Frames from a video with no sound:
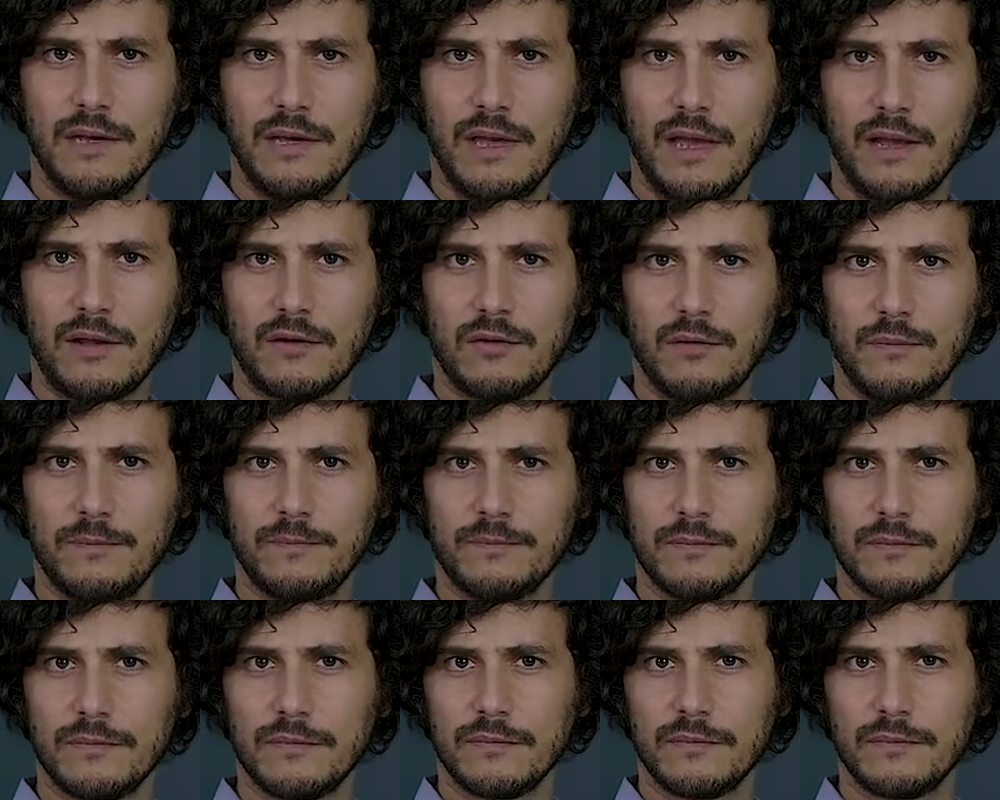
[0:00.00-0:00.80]
Ecco,
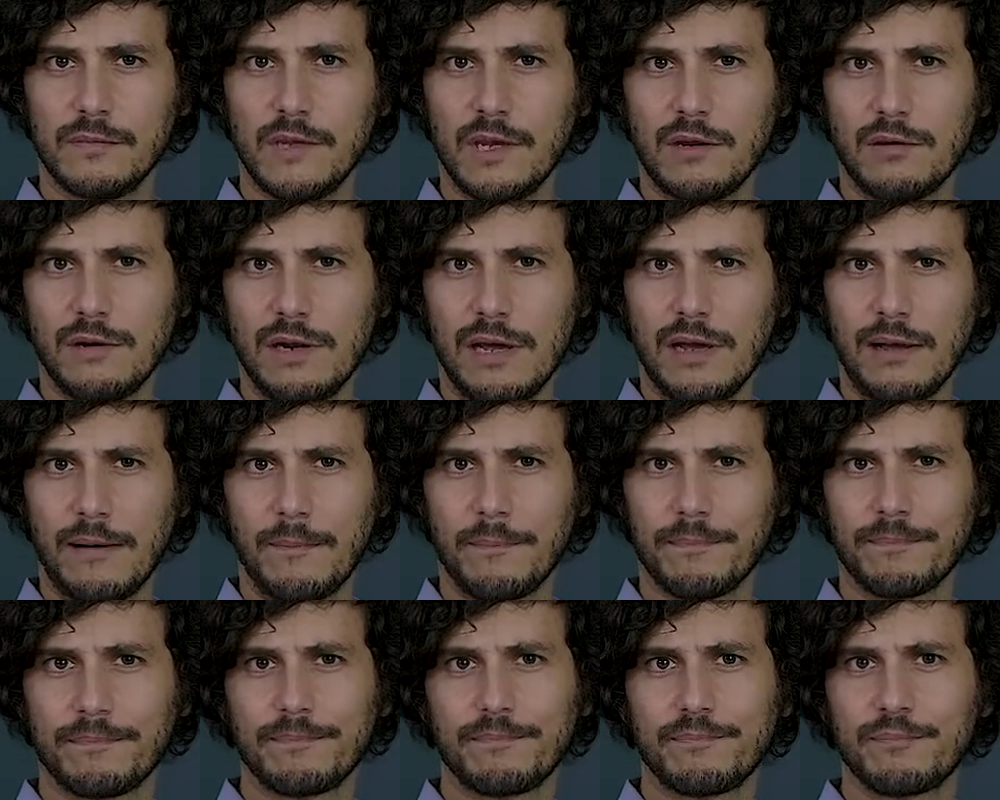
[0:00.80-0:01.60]
Nicolas
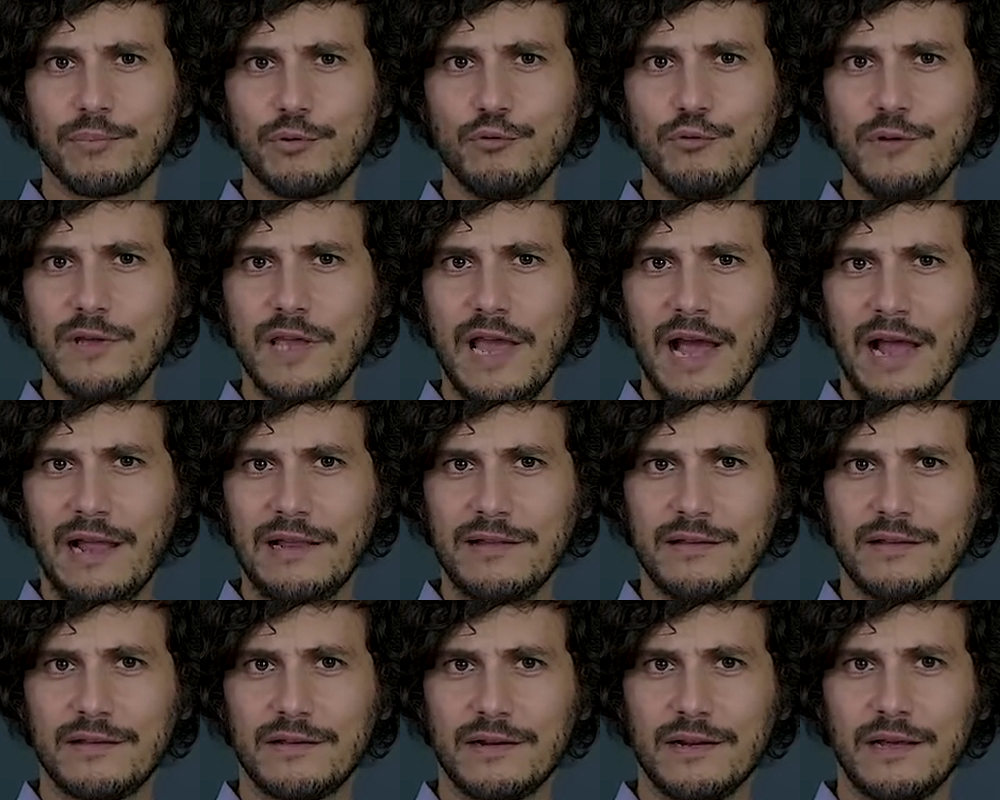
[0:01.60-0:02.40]
più di
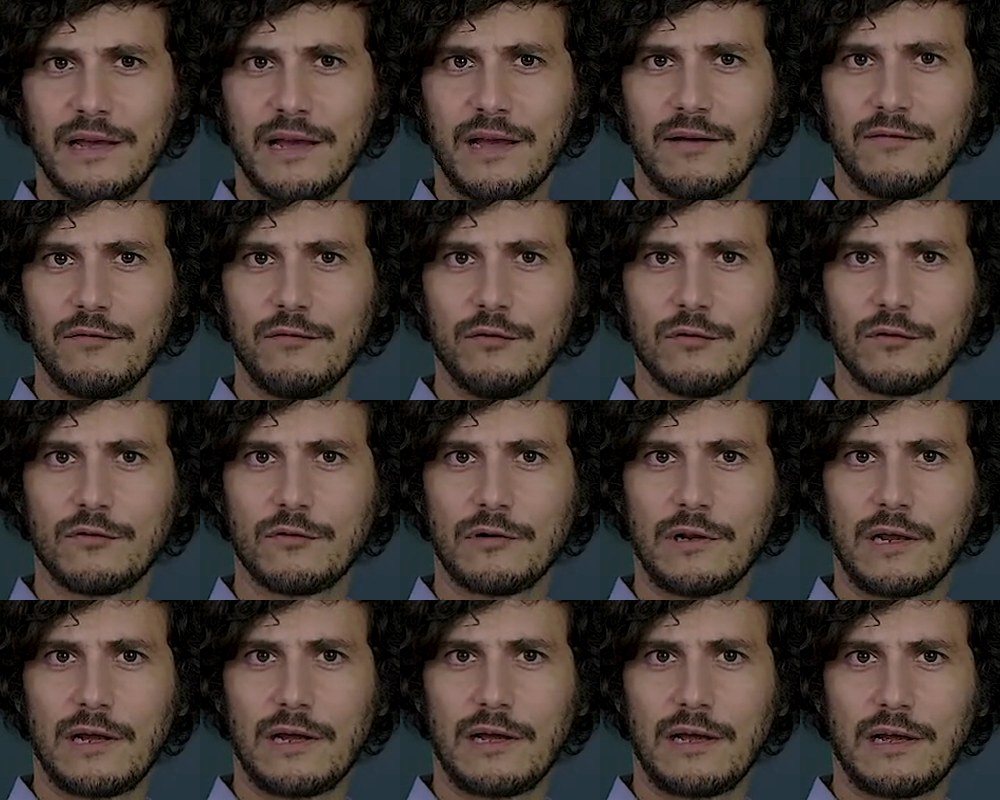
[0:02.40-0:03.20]
altri ha
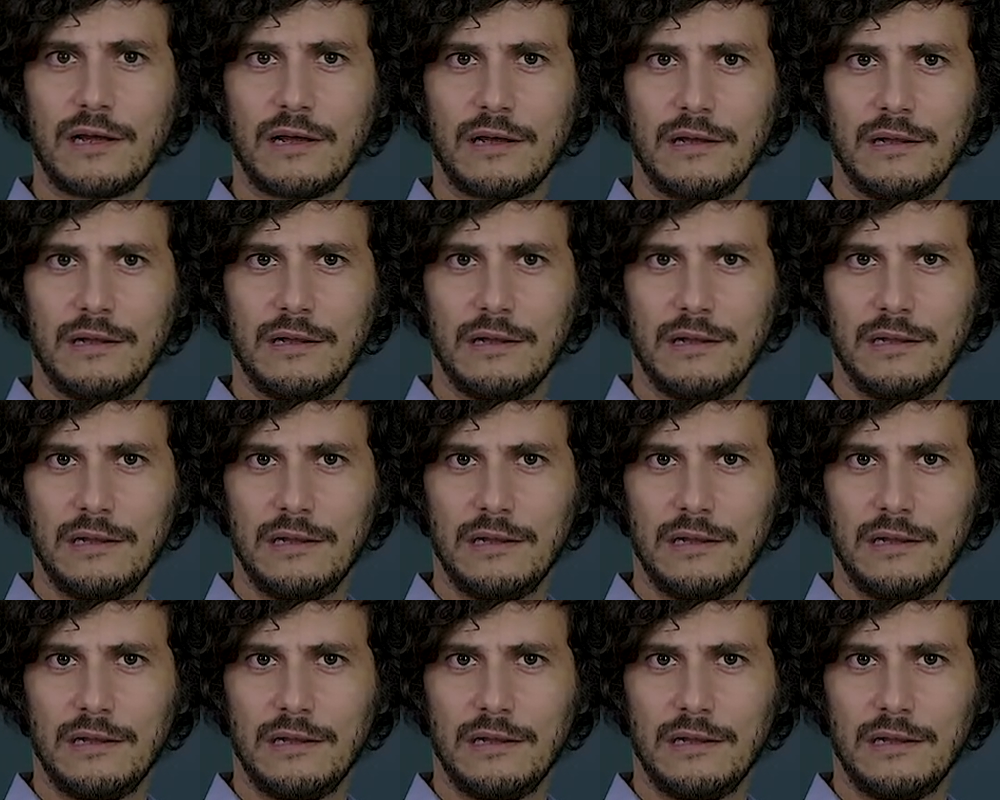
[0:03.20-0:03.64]
avuto la,